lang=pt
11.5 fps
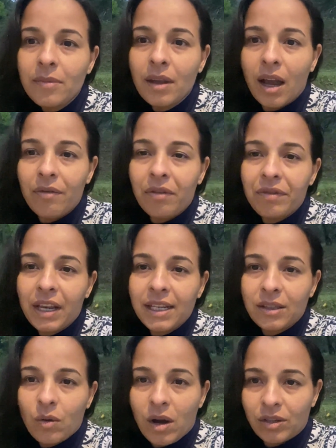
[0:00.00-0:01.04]
Aí eu vou ver lá
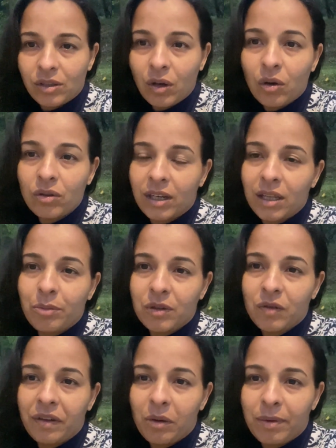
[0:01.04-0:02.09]
se eu acho. Se eu encontrar depois eu
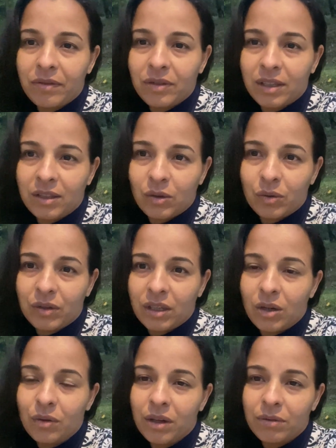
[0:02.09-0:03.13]
falo pra vocês se eu
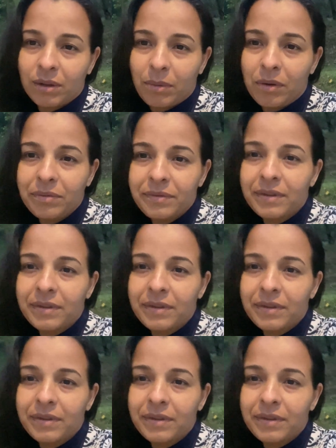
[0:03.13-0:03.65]
consegui ou não, tá bom?